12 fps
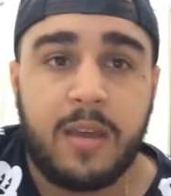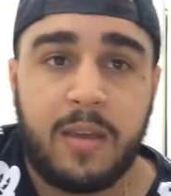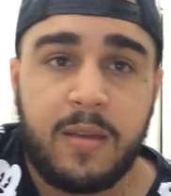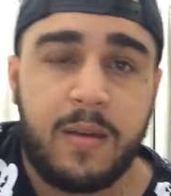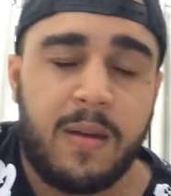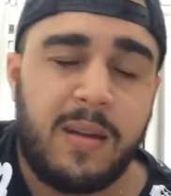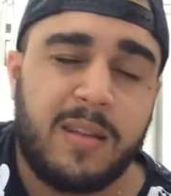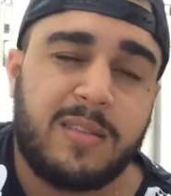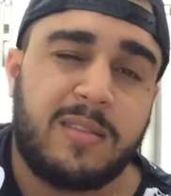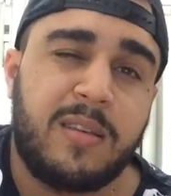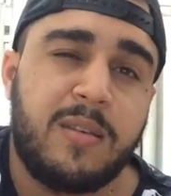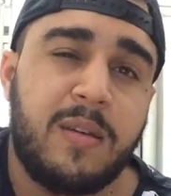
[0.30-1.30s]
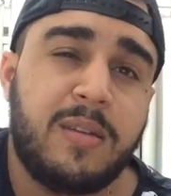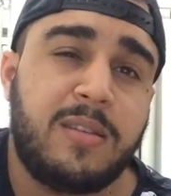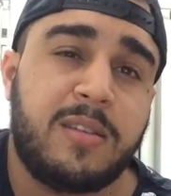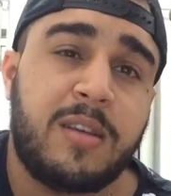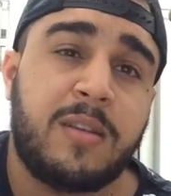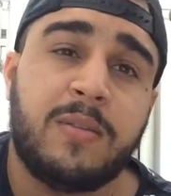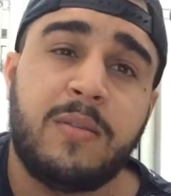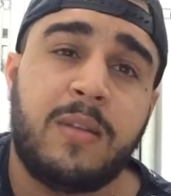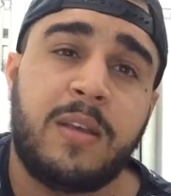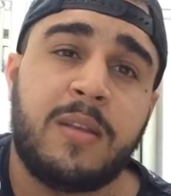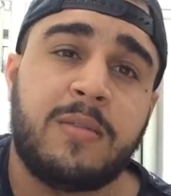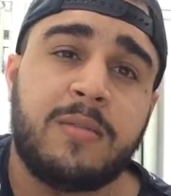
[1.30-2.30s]
Quem olha esse roxinho
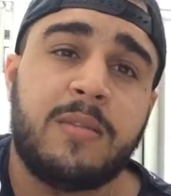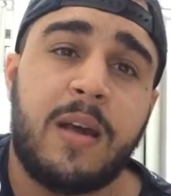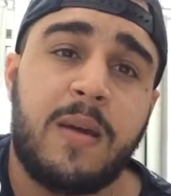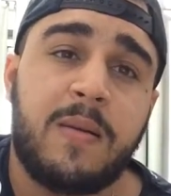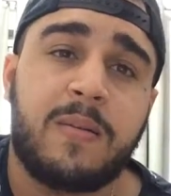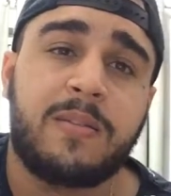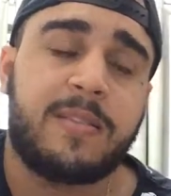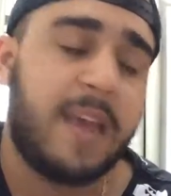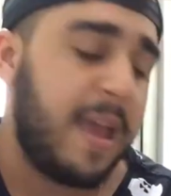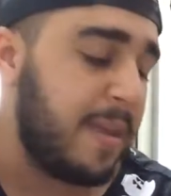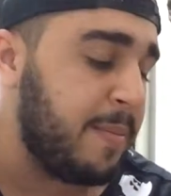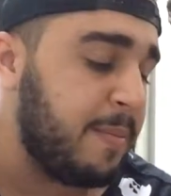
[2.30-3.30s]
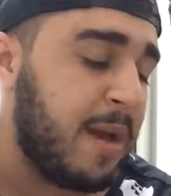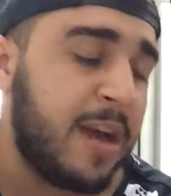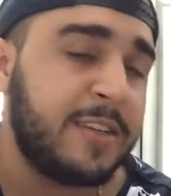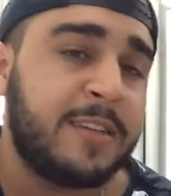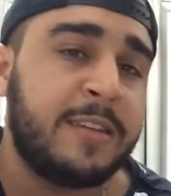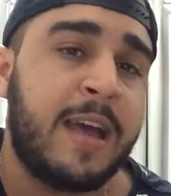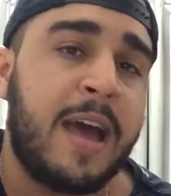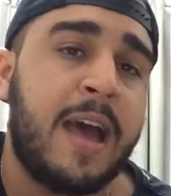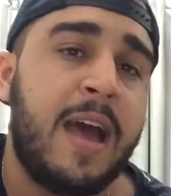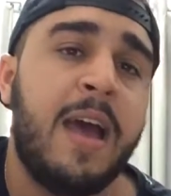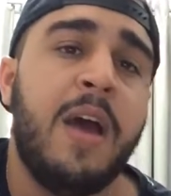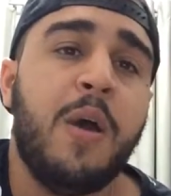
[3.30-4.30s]
lindo não consegue
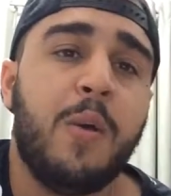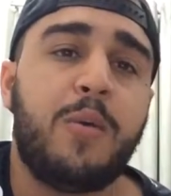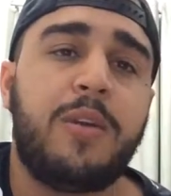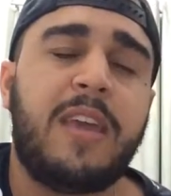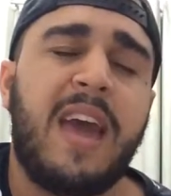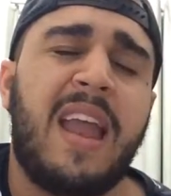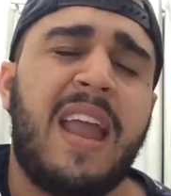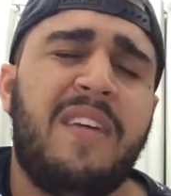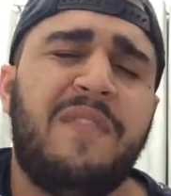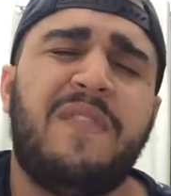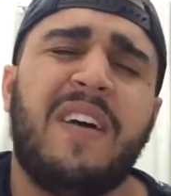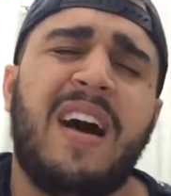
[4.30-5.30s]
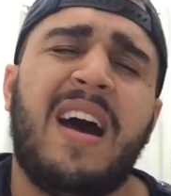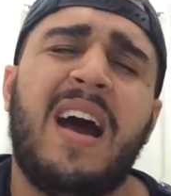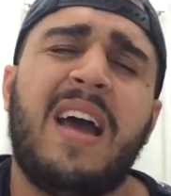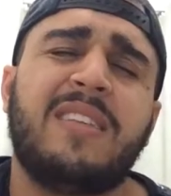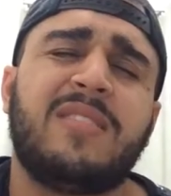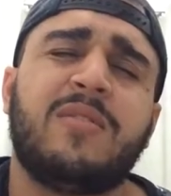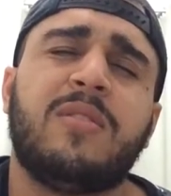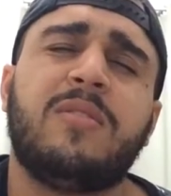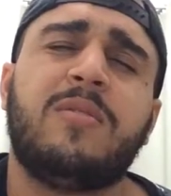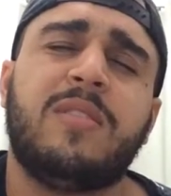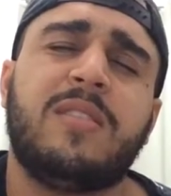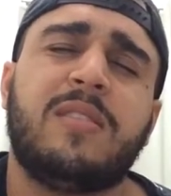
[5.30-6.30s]
imaginar o que ela faz
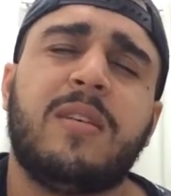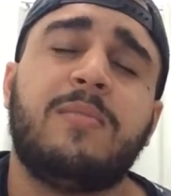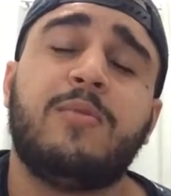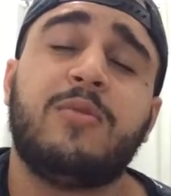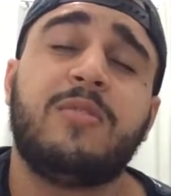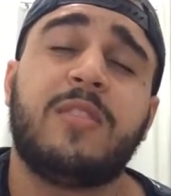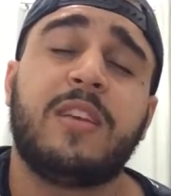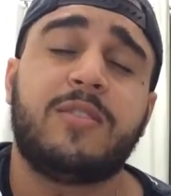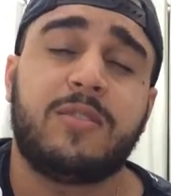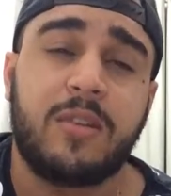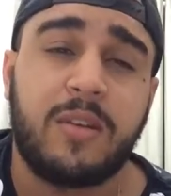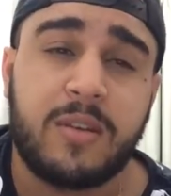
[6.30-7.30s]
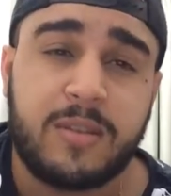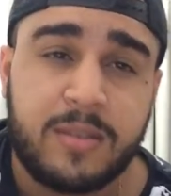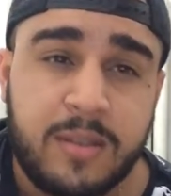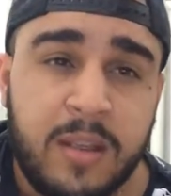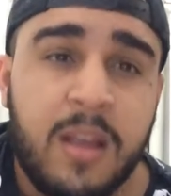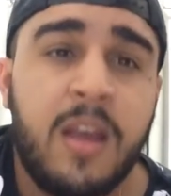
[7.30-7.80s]
quando estamos a sós.